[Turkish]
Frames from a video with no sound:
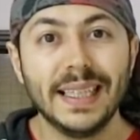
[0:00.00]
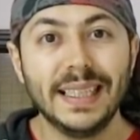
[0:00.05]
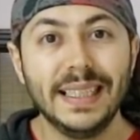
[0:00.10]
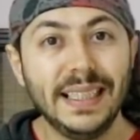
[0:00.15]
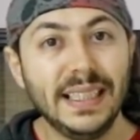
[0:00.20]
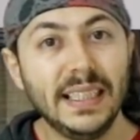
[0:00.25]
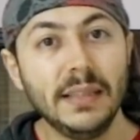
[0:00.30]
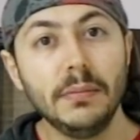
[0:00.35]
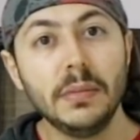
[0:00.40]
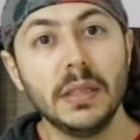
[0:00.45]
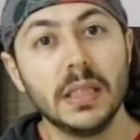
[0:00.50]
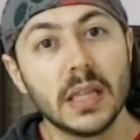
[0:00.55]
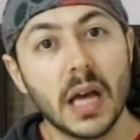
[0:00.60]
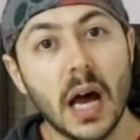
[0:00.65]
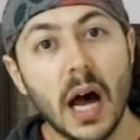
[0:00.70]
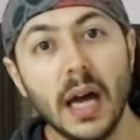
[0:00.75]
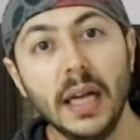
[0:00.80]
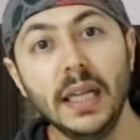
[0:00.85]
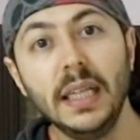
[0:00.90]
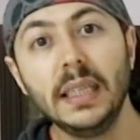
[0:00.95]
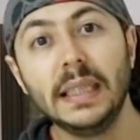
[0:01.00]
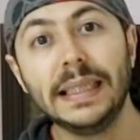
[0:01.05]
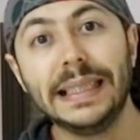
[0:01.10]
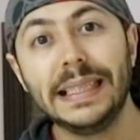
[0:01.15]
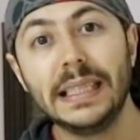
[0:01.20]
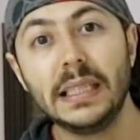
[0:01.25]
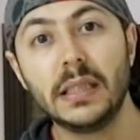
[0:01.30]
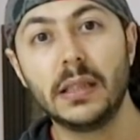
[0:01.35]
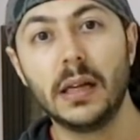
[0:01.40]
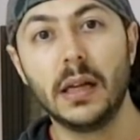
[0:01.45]
ikimiz aynı
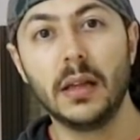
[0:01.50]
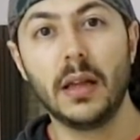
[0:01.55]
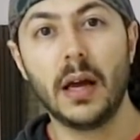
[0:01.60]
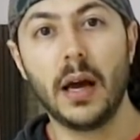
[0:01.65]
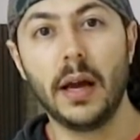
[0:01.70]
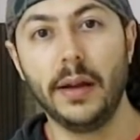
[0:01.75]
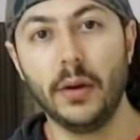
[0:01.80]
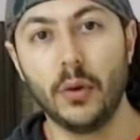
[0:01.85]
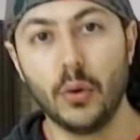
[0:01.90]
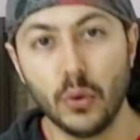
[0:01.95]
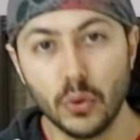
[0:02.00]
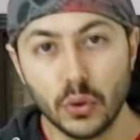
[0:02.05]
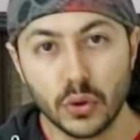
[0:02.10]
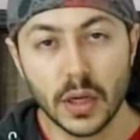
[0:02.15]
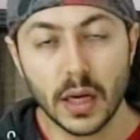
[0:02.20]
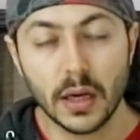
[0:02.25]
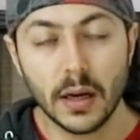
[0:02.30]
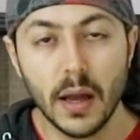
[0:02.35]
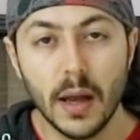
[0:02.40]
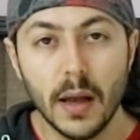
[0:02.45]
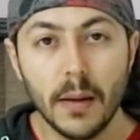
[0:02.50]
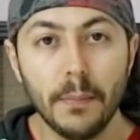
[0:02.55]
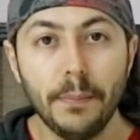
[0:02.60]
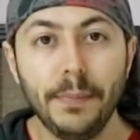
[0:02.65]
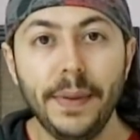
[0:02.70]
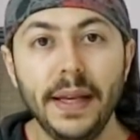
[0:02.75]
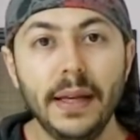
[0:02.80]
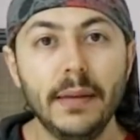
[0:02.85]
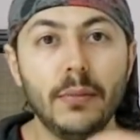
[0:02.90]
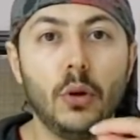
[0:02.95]
hızda dahi olsak
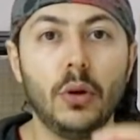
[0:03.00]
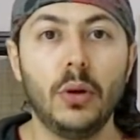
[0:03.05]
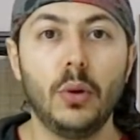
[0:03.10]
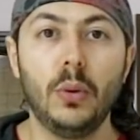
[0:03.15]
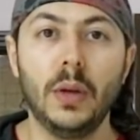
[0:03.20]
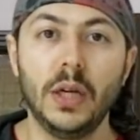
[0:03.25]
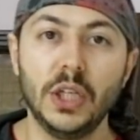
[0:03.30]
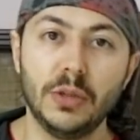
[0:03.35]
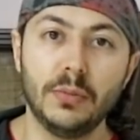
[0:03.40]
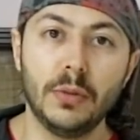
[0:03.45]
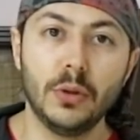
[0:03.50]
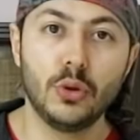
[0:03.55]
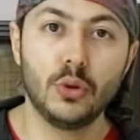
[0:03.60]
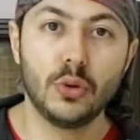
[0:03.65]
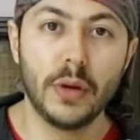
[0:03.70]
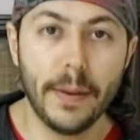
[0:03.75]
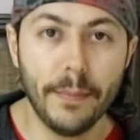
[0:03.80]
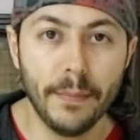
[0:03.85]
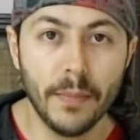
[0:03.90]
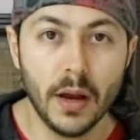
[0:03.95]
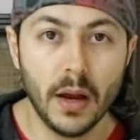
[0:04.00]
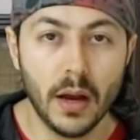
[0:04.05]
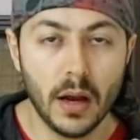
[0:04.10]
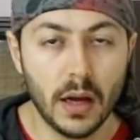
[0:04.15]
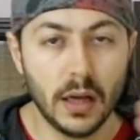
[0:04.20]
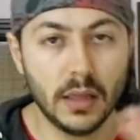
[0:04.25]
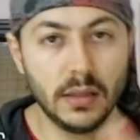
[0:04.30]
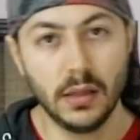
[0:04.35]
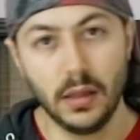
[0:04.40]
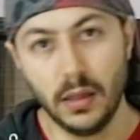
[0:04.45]
benim ona ulaşma sürem
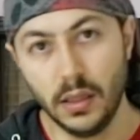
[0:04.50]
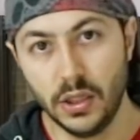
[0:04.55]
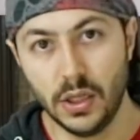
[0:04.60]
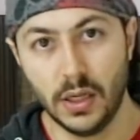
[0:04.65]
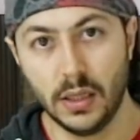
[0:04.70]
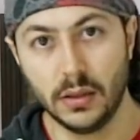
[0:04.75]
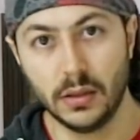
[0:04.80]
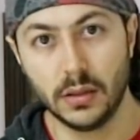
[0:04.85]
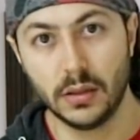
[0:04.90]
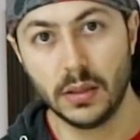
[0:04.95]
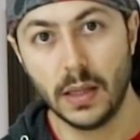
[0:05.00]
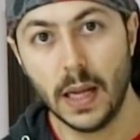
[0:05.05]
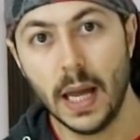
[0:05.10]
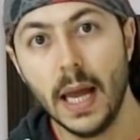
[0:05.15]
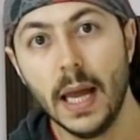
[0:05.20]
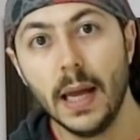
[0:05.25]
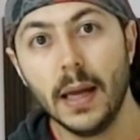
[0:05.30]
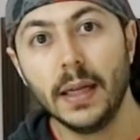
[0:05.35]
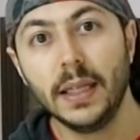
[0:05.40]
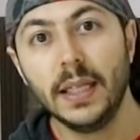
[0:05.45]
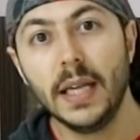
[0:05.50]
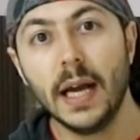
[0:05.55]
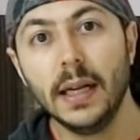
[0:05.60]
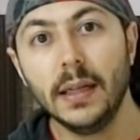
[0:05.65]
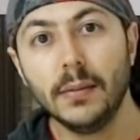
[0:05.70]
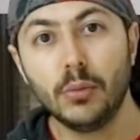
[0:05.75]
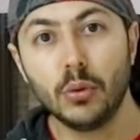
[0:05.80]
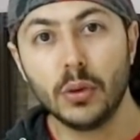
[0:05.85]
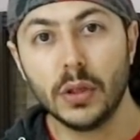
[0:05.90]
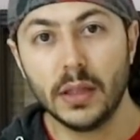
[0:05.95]
azalacaktır.
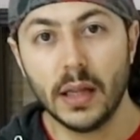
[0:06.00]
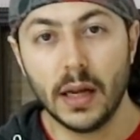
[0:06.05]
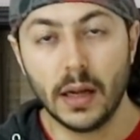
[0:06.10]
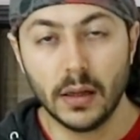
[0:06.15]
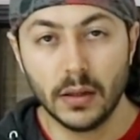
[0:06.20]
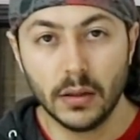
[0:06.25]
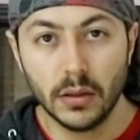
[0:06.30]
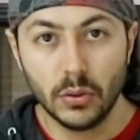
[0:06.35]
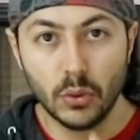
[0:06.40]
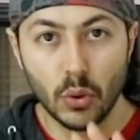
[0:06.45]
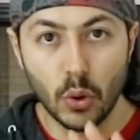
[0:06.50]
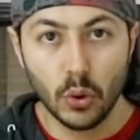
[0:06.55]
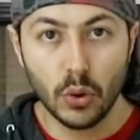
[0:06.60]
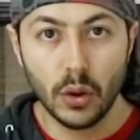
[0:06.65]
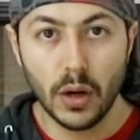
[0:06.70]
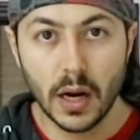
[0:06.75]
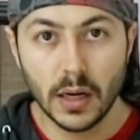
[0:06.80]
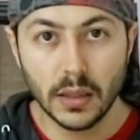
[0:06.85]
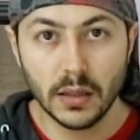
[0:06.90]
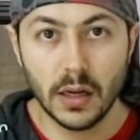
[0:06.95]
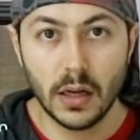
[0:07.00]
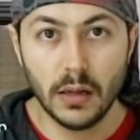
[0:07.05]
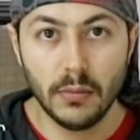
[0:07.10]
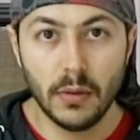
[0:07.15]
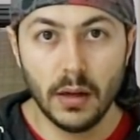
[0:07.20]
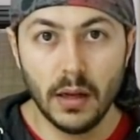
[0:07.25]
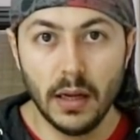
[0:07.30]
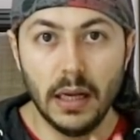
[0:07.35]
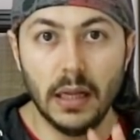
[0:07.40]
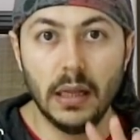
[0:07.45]
Yani burada doğru gard
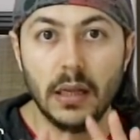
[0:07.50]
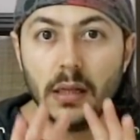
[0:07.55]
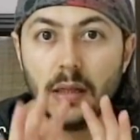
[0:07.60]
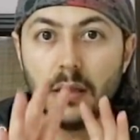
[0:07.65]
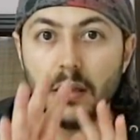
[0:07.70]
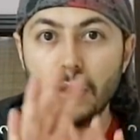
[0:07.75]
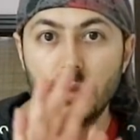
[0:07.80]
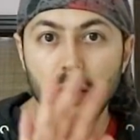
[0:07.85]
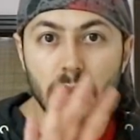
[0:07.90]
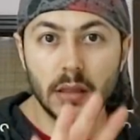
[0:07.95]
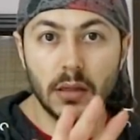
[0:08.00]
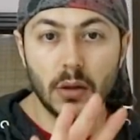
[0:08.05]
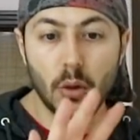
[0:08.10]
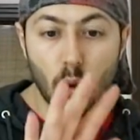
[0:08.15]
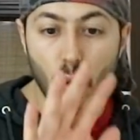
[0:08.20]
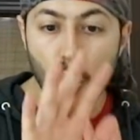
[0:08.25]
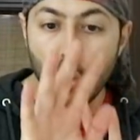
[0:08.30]
alma, ellerinizi